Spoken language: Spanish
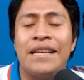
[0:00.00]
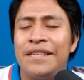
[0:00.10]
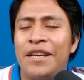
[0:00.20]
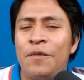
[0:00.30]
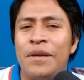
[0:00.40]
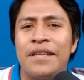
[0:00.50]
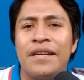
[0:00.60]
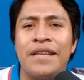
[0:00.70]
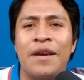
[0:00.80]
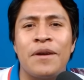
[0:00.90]
Así que
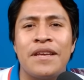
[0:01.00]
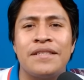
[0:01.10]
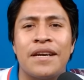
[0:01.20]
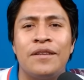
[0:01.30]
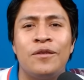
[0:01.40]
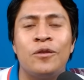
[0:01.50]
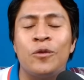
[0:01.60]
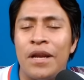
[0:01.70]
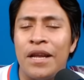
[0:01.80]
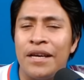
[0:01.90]
invitarte a que vayas dejando
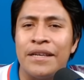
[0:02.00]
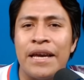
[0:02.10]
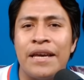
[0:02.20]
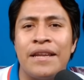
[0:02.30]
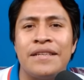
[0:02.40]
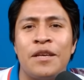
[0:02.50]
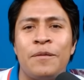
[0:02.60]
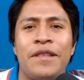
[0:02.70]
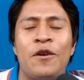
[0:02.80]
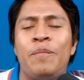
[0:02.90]
tu like en este
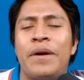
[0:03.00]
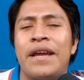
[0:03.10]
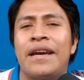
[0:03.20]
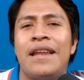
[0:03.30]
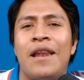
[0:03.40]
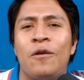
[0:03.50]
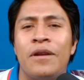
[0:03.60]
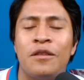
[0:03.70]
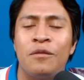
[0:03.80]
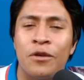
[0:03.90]
video para que el
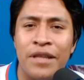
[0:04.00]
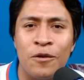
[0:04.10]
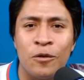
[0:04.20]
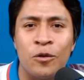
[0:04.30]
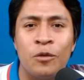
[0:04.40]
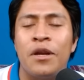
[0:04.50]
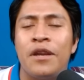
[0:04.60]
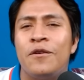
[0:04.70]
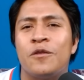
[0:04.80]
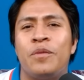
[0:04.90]
algoritmo de YouTube
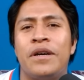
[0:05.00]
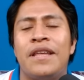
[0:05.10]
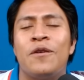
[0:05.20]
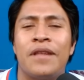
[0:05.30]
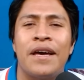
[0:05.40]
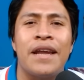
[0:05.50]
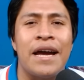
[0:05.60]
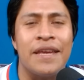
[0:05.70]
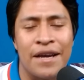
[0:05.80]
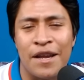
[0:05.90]
nos pueda ayudar
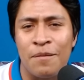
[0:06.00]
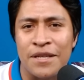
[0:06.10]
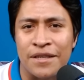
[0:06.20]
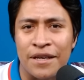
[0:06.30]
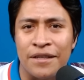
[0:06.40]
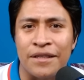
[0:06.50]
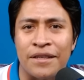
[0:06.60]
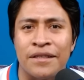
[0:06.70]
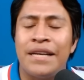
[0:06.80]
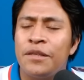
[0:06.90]
a llegar a más
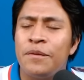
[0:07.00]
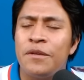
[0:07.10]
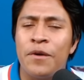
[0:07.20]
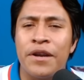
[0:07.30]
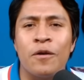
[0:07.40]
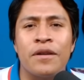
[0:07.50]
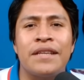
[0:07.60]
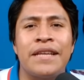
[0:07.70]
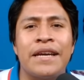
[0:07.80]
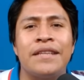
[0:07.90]
gente. Asimismo,
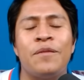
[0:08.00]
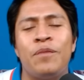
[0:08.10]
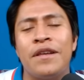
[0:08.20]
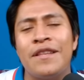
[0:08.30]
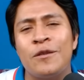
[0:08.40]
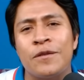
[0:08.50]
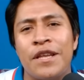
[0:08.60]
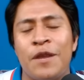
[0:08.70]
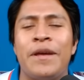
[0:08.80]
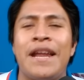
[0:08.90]
recordarte que te puedes
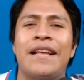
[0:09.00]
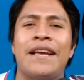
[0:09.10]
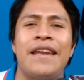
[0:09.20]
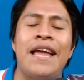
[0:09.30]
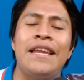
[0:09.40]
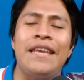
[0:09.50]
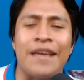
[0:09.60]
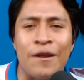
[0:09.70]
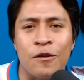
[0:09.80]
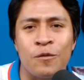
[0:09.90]
suscribir al canal y
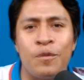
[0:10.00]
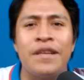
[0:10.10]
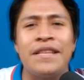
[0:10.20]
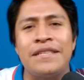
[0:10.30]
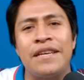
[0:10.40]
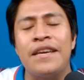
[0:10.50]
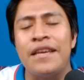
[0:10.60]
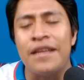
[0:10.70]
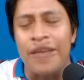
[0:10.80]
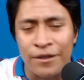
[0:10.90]
que nos puedes
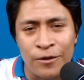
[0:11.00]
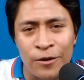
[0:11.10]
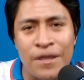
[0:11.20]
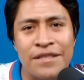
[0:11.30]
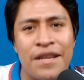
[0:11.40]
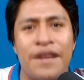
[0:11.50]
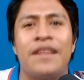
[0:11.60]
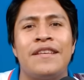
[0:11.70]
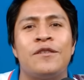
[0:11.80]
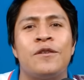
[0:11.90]
seguir en todas las
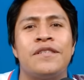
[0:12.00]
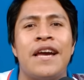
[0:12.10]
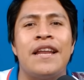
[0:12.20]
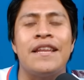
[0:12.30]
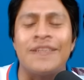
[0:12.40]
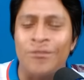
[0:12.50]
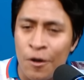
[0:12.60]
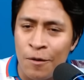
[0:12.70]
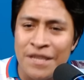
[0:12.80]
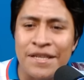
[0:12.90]
redes sociales.
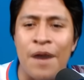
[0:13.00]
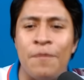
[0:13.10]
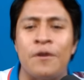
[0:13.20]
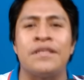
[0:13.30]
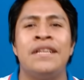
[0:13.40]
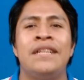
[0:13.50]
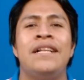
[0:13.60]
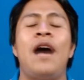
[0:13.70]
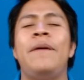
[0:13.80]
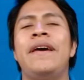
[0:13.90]
Comenzamos.
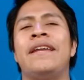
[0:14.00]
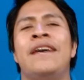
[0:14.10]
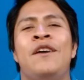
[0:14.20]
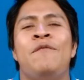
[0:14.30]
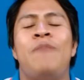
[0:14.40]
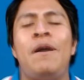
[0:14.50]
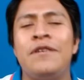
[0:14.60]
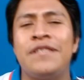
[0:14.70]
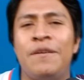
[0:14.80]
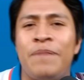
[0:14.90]
A ver,
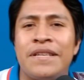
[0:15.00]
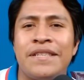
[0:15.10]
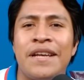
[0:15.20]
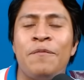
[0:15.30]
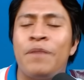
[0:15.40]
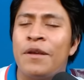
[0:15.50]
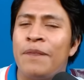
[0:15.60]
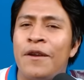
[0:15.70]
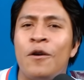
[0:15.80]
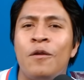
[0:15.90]
Vamos a empezar
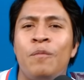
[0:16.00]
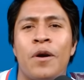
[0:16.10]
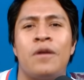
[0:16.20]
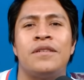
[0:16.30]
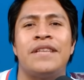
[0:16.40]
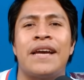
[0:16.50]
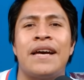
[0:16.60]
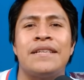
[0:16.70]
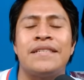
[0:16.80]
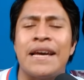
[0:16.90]
primero por los de
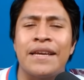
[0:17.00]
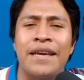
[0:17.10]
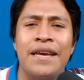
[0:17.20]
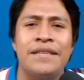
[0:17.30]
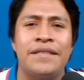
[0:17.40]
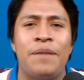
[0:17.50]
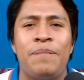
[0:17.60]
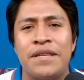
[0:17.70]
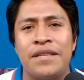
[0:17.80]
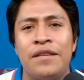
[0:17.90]
casa. ¿Qué está
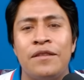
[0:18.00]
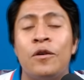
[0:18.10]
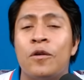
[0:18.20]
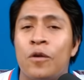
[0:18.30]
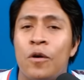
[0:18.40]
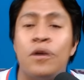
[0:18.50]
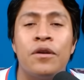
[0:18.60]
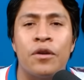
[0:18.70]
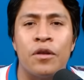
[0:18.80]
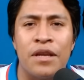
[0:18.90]
pasando
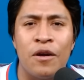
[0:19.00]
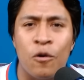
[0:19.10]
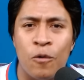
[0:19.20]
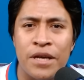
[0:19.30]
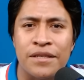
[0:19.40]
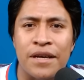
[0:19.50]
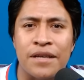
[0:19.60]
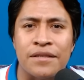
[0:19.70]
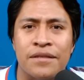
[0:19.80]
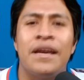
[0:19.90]
con Rodrigo
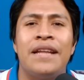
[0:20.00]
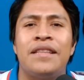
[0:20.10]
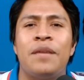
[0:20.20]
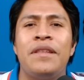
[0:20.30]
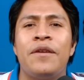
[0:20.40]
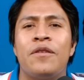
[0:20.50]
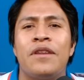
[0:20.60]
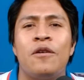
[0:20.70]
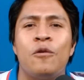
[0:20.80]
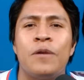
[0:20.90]
Huescas? El tema de
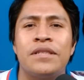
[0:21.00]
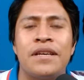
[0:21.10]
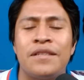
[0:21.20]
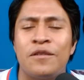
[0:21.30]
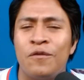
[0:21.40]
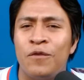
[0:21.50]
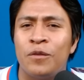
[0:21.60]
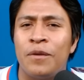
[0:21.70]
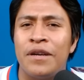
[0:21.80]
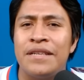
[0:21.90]
Rodrigo Huescas es un
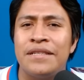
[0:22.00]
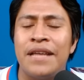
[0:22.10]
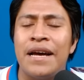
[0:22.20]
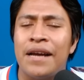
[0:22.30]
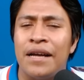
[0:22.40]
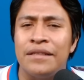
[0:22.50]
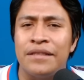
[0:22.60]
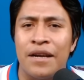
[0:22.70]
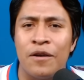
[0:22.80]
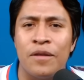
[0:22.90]
futbolista
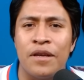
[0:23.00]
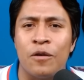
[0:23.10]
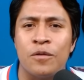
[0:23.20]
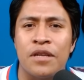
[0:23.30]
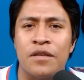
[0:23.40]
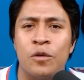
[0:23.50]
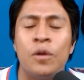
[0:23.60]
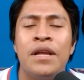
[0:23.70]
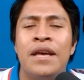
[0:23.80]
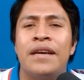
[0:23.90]
canterano de Cruz
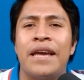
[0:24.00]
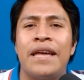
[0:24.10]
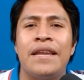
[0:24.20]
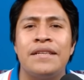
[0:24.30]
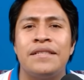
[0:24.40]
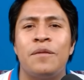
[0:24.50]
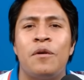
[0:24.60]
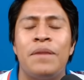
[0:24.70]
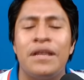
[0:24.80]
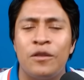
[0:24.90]
Azul que en este
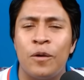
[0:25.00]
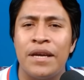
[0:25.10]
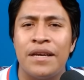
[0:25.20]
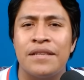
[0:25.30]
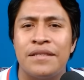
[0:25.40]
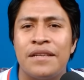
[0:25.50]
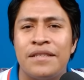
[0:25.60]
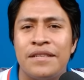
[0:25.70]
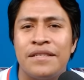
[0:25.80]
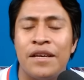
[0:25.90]
momento hay que ser
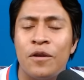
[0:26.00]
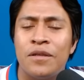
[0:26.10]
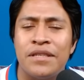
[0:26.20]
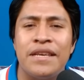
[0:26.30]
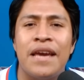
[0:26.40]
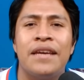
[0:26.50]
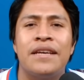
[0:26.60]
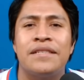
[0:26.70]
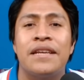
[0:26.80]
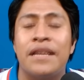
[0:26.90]
sinceros y hay
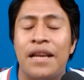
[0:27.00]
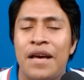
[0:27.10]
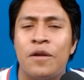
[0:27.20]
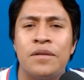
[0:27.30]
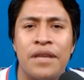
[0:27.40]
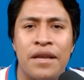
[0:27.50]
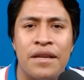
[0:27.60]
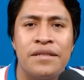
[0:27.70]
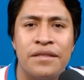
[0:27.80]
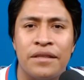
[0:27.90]
que ser claros en
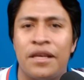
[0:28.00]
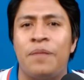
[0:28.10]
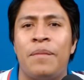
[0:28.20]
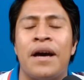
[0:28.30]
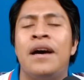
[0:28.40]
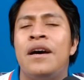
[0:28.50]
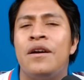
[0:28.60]
este tema.